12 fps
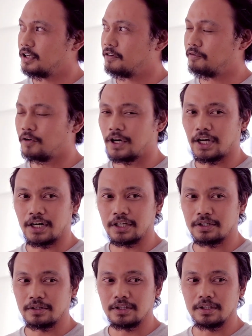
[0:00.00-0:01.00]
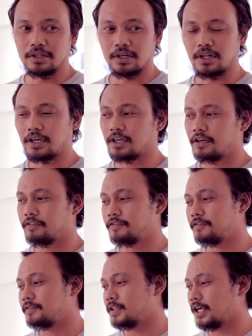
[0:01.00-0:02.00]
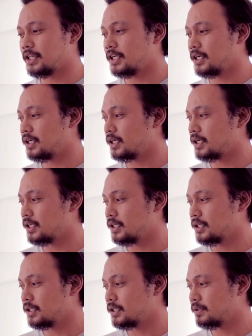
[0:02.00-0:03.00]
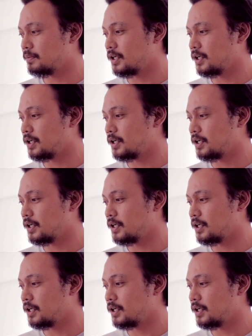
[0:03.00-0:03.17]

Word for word: if wala na gyud like if nate kanang